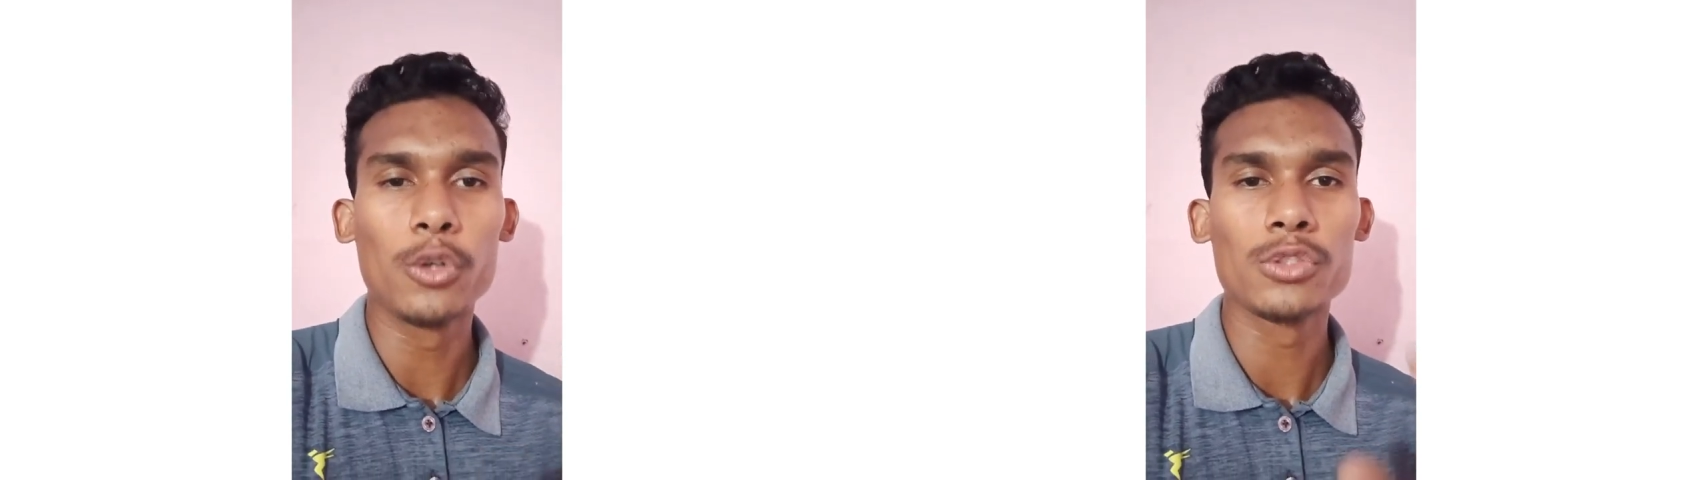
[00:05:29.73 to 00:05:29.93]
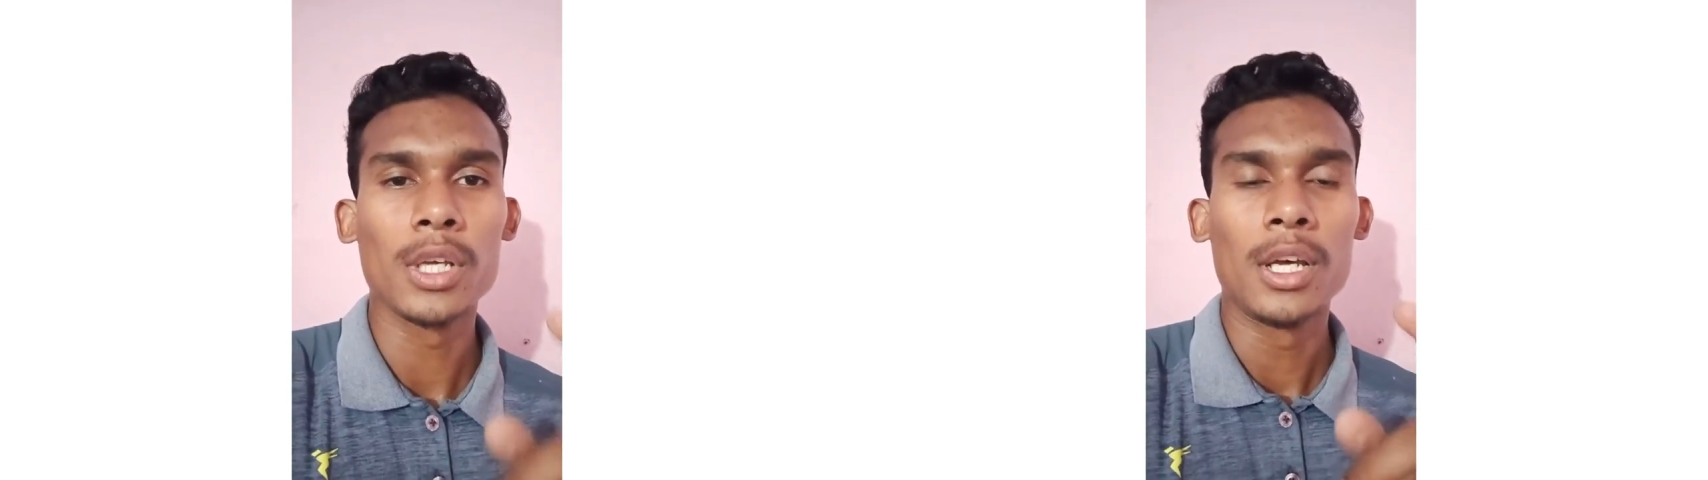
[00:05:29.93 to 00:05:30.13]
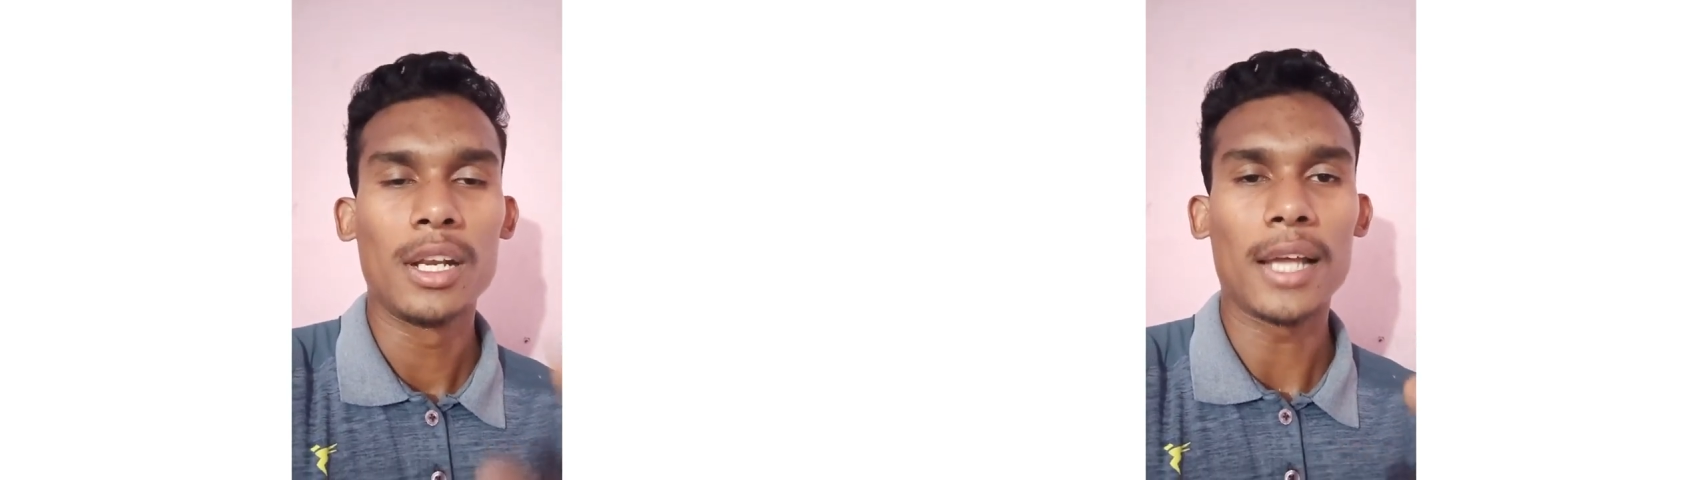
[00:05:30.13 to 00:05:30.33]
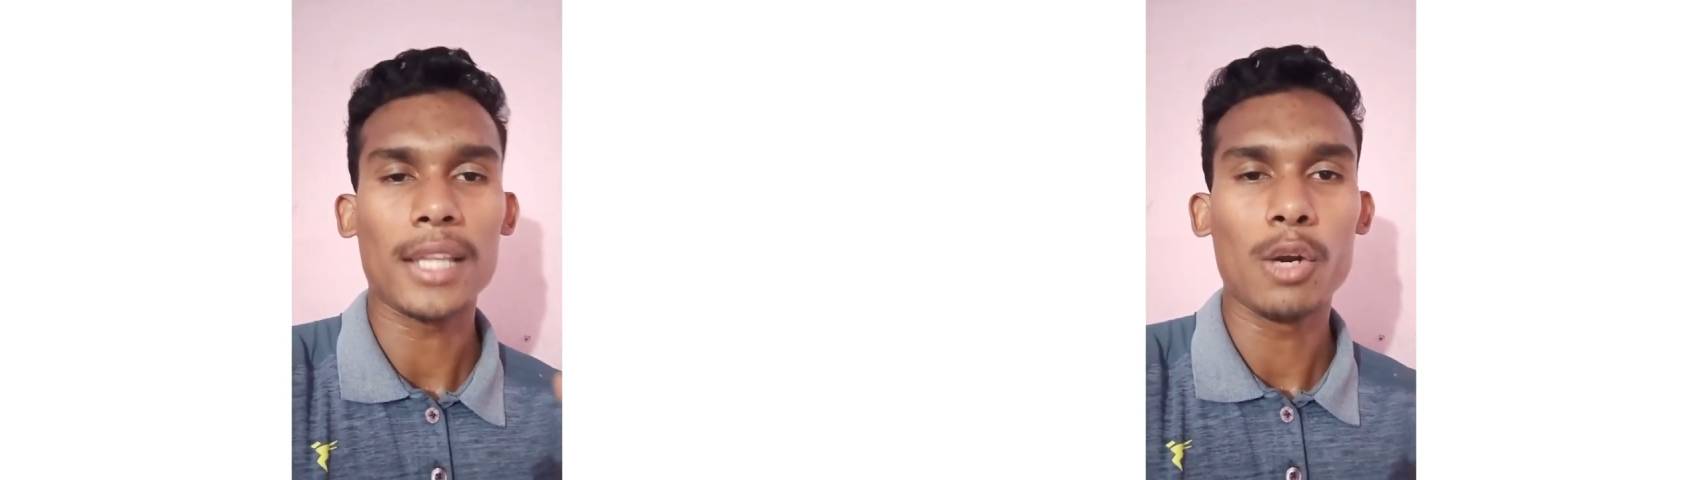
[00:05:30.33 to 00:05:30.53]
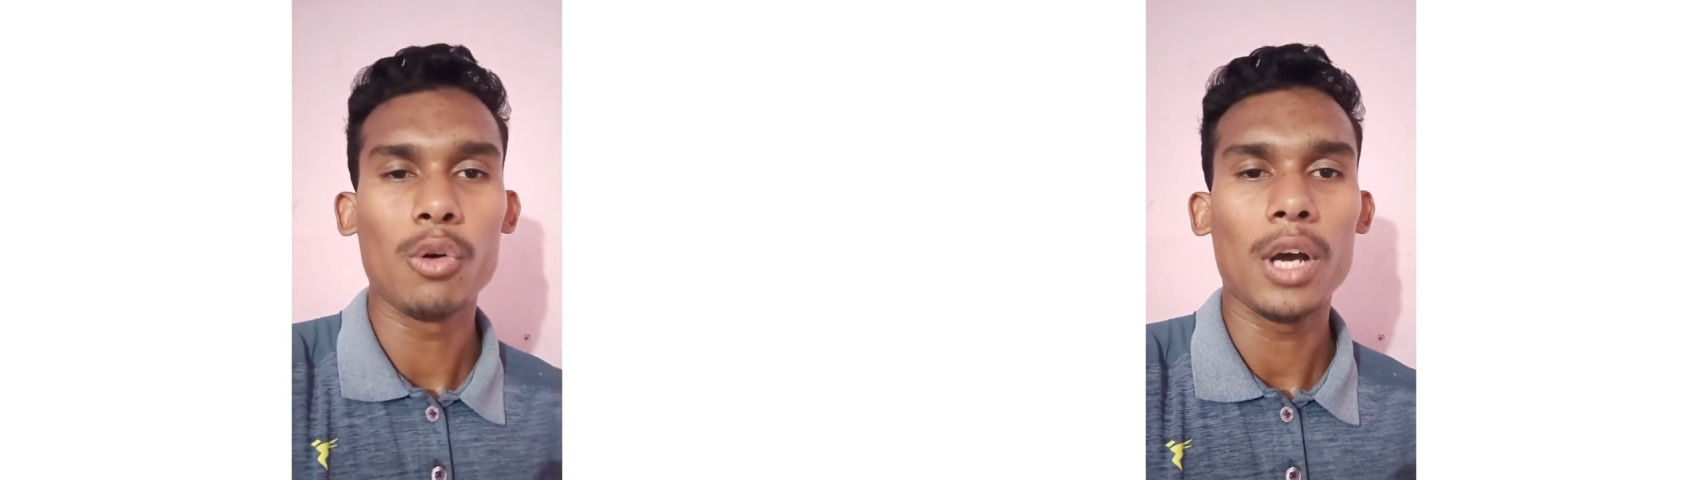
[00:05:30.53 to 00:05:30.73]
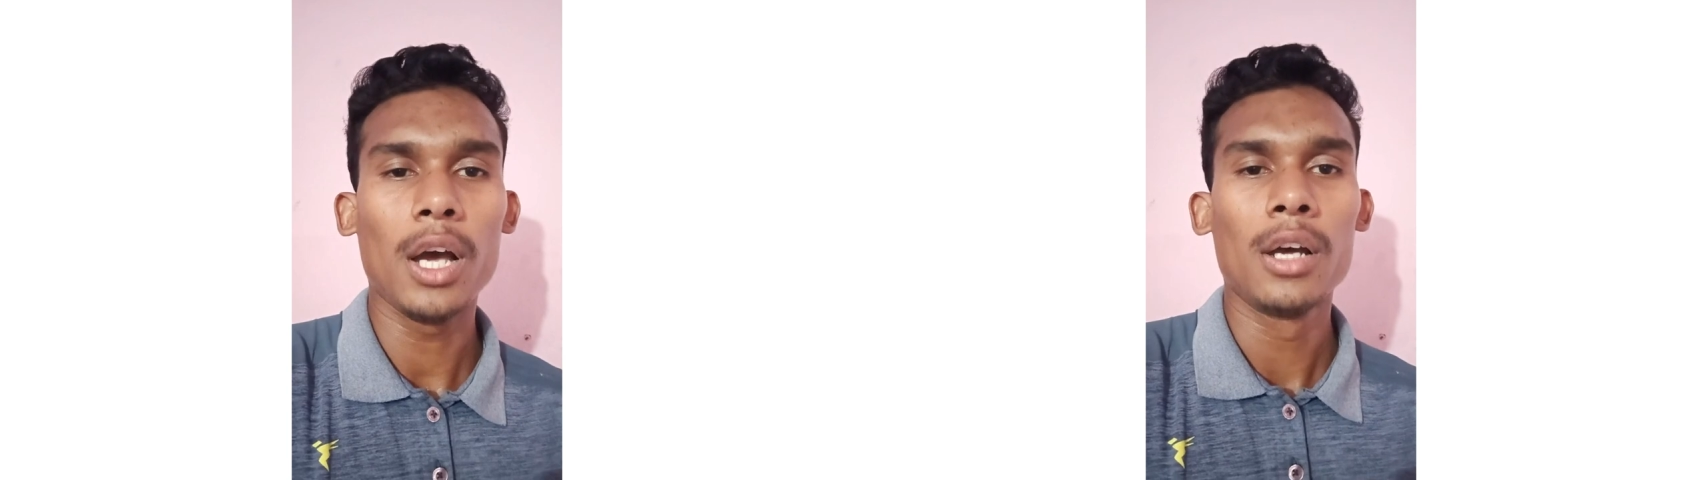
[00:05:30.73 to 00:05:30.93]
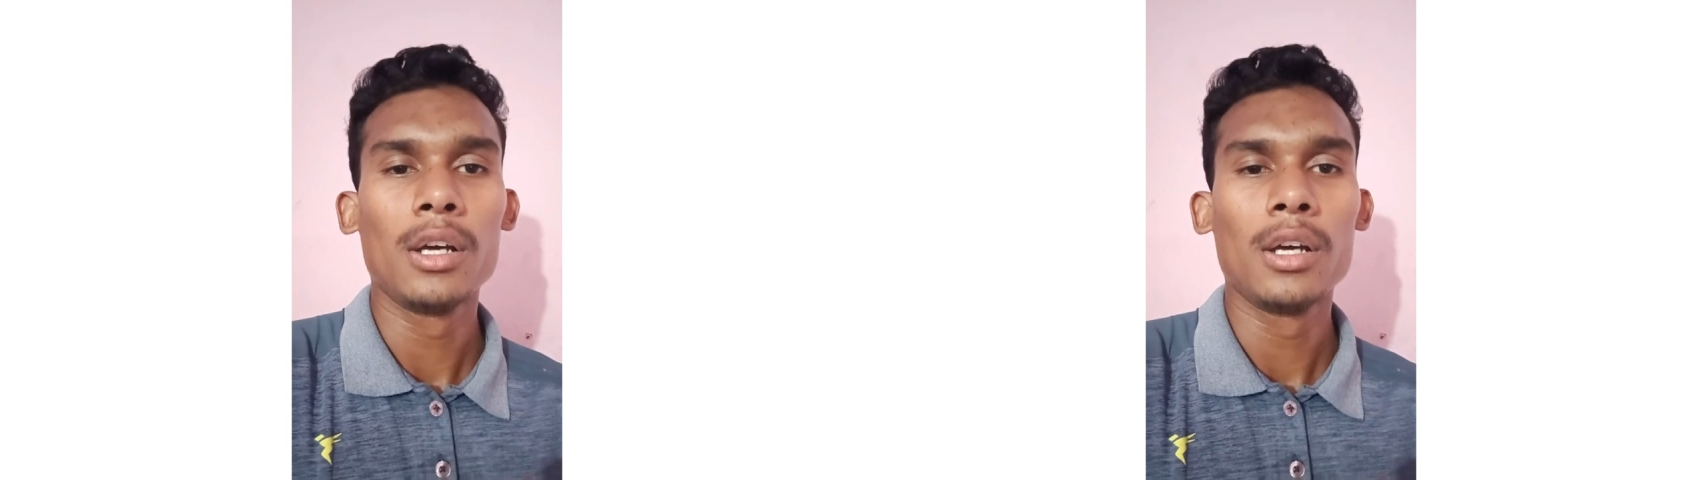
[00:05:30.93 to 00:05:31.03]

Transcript: न्यूज़ लाता रहूँगा